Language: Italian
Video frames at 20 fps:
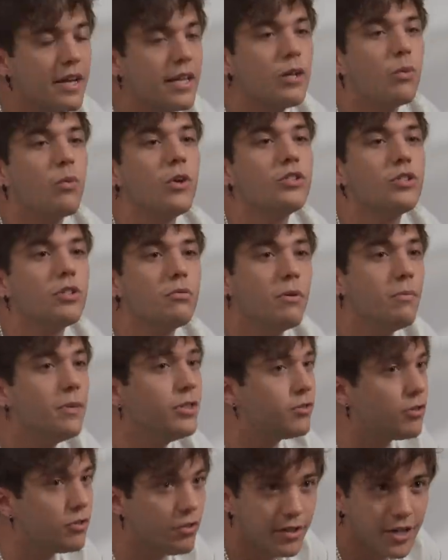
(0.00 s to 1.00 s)
in questo
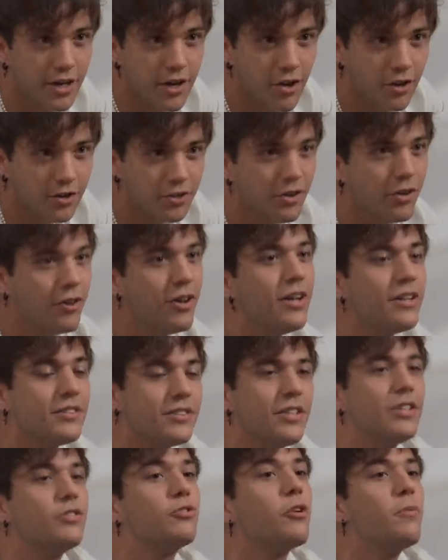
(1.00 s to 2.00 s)
momento non ne odio.
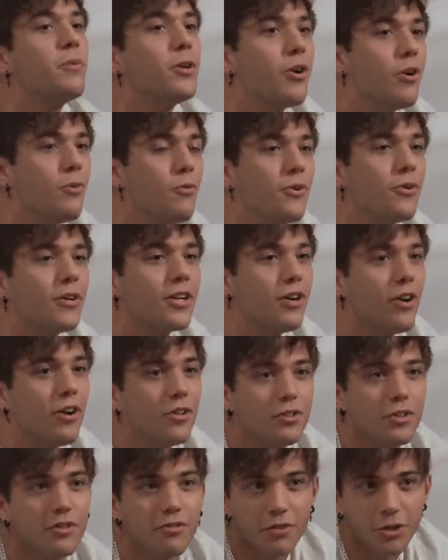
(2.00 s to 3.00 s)
Se ne scoprirò uno che
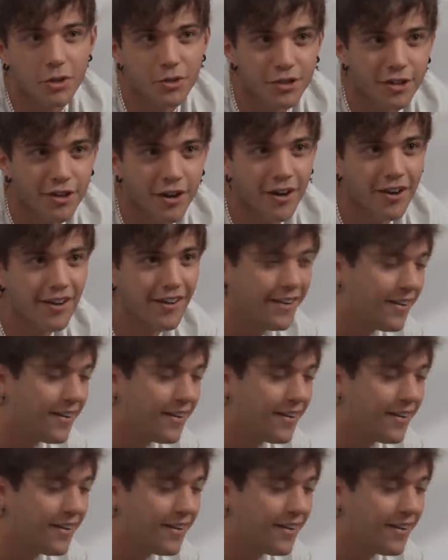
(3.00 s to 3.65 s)
odio, ve lo dirò.